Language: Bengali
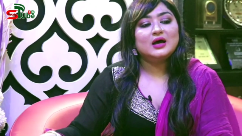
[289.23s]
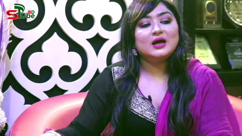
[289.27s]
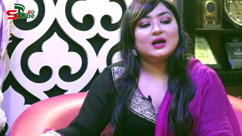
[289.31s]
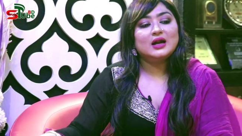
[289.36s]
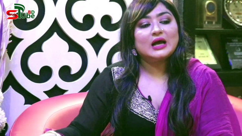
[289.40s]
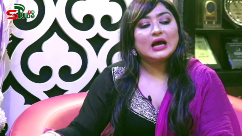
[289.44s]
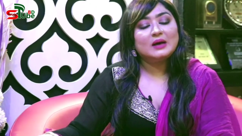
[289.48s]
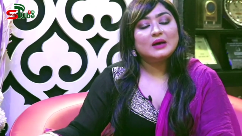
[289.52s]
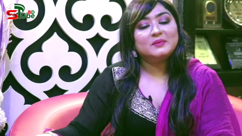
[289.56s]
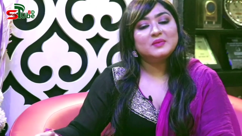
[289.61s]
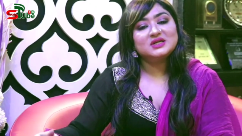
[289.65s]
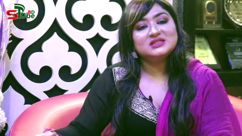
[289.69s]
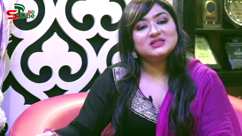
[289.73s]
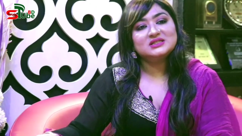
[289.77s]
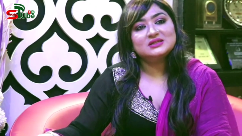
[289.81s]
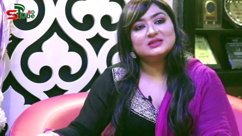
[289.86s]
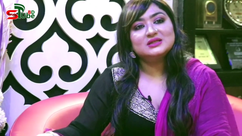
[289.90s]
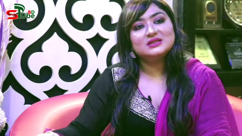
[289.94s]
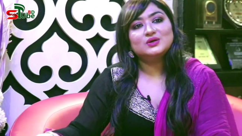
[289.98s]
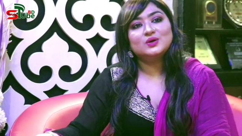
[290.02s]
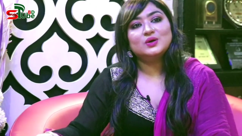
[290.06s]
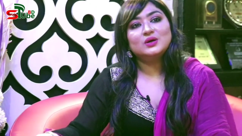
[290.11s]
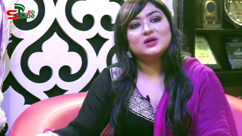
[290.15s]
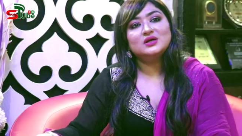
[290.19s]
আর আমার
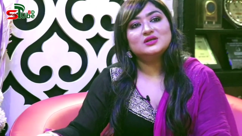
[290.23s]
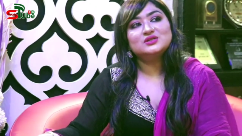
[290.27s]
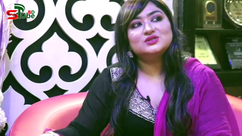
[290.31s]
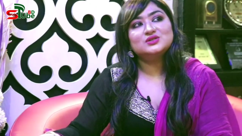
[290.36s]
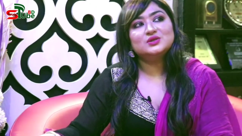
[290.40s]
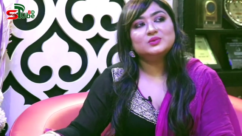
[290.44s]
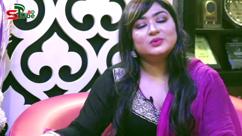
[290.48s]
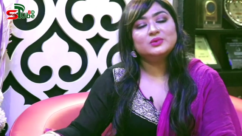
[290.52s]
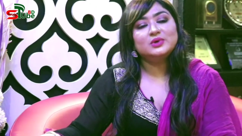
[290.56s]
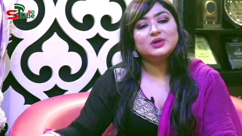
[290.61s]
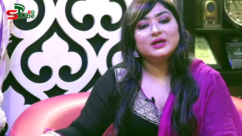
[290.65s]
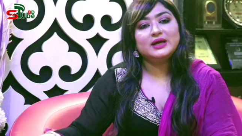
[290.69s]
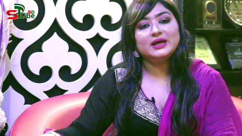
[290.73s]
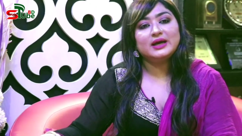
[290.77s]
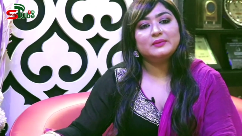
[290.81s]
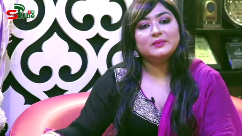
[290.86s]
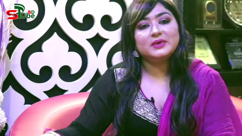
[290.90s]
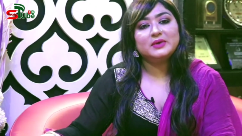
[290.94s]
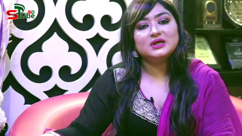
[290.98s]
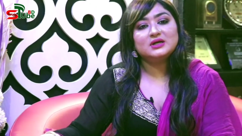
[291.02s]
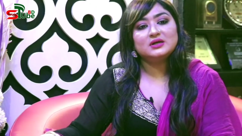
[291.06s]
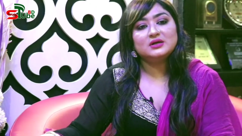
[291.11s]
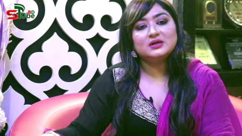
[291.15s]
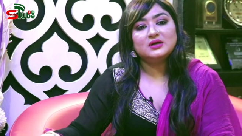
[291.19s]
সাথে করার সময়
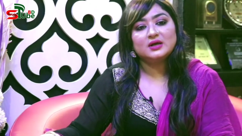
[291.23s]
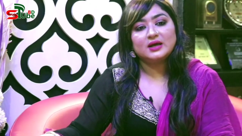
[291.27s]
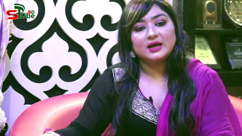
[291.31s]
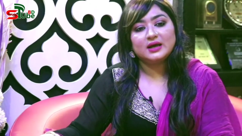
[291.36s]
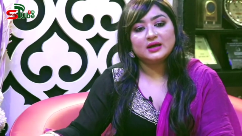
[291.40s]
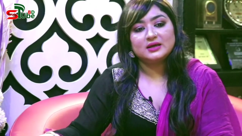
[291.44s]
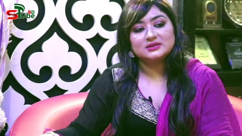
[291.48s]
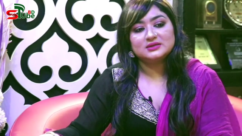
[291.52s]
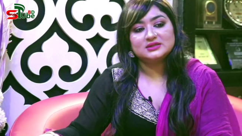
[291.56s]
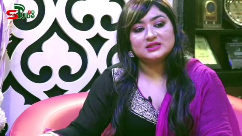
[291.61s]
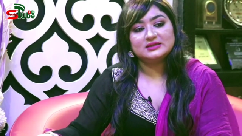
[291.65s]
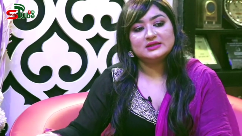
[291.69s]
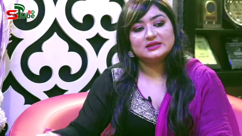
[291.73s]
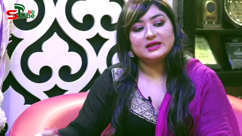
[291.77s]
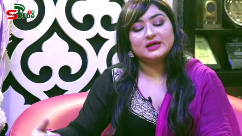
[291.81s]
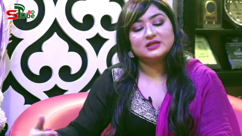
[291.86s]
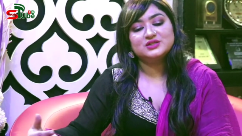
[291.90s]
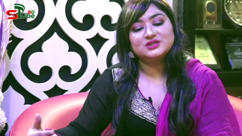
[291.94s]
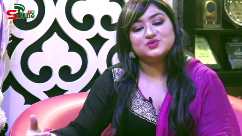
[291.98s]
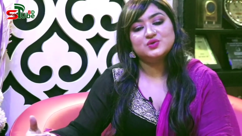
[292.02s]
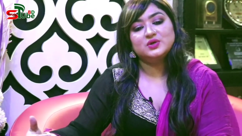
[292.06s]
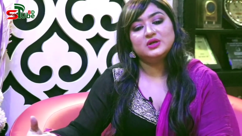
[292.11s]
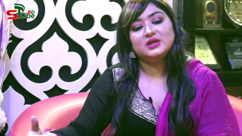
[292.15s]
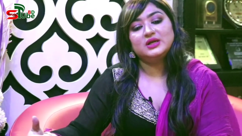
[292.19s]
আমার সাথে
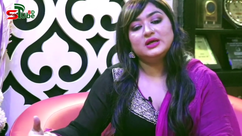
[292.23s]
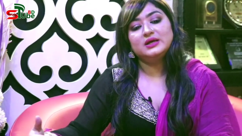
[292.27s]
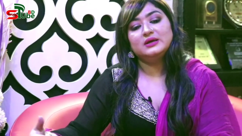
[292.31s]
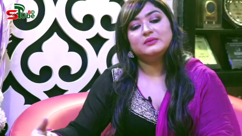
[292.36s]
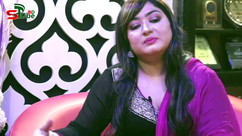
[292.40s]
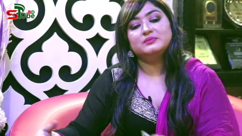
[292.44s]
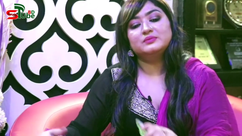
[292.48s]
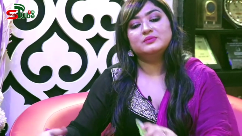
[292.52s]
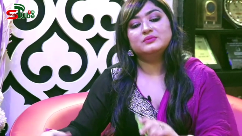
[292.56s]
অ্যাকচুয়ালি